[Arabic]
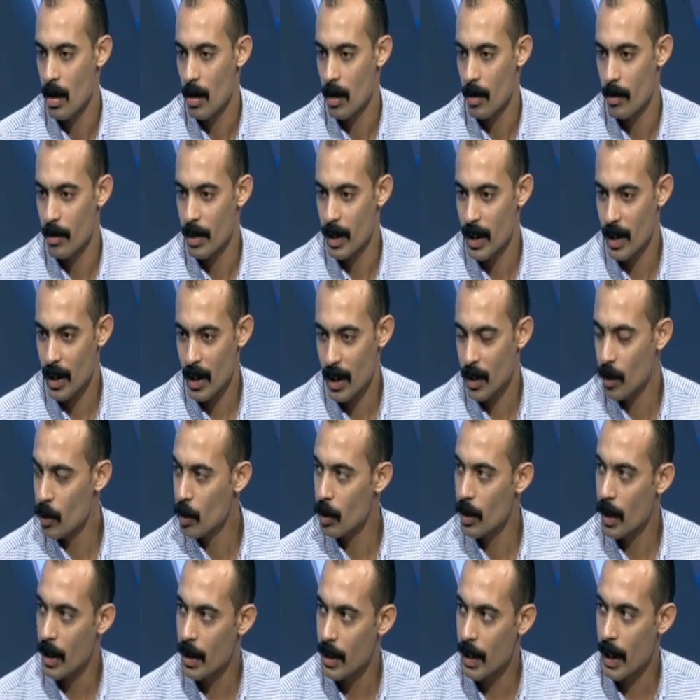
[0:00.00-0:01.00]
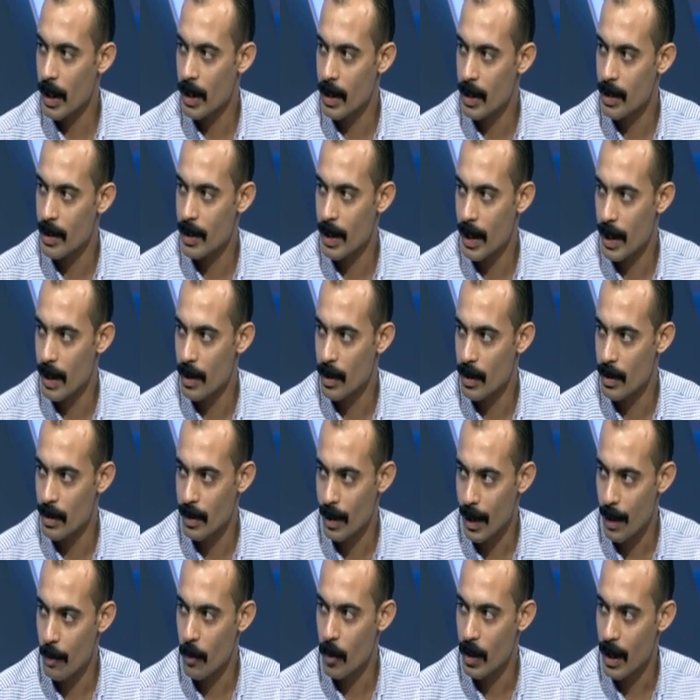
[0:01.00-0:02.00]
بيعدونا ان احنا ازاي
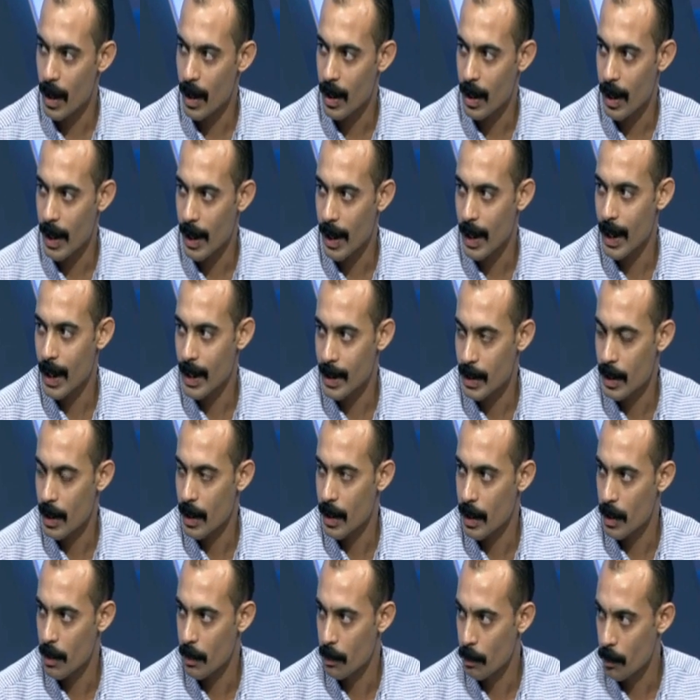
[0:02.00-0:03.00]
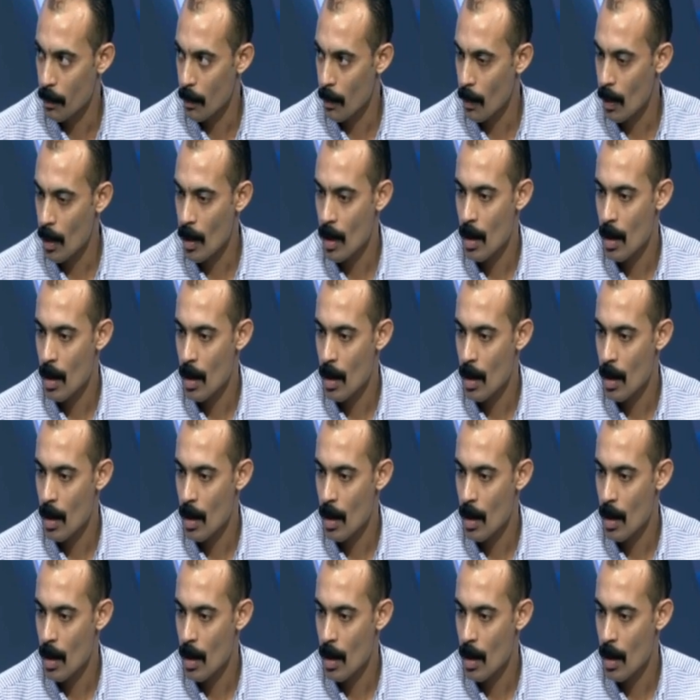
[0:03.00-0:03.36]
نتعود على الحياه العسكريه م.